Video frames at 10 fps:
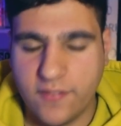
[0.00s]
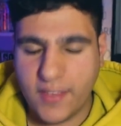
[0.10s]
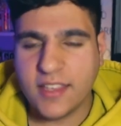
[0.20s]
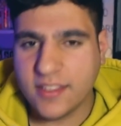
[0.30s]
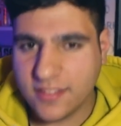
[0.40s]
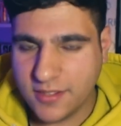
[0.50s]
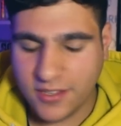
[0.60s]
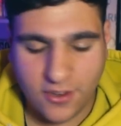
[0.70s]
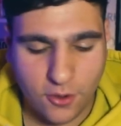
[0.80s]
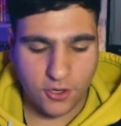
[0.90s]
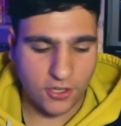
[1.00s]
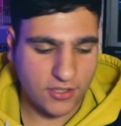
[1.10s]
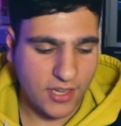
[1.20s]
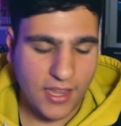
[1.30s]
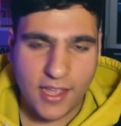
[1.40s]
welches, oh
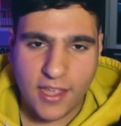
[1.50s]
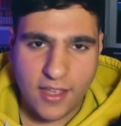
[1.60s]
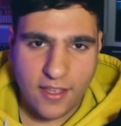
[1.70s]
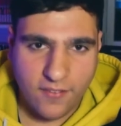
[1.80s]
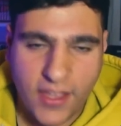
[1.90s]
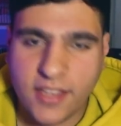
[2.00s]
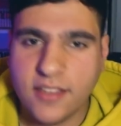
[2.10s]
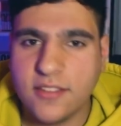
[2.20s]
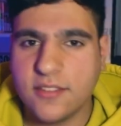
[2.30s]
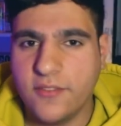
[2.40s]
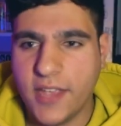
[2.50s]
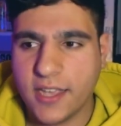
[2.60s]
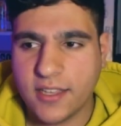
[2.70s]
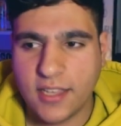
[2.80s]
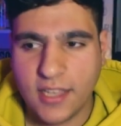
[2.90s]
Gott, welches
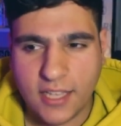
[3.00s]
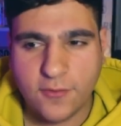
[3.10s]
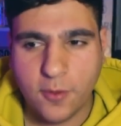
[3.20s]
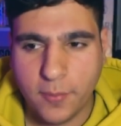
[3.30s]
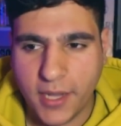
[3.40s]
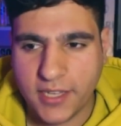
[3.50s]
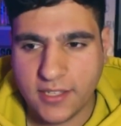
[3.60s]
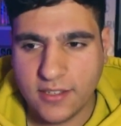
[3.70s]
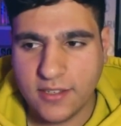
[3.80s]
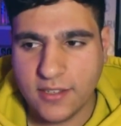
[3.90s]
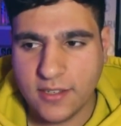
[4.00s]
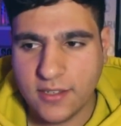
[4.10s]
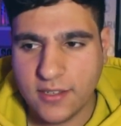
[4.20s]
Werk ich von beiden...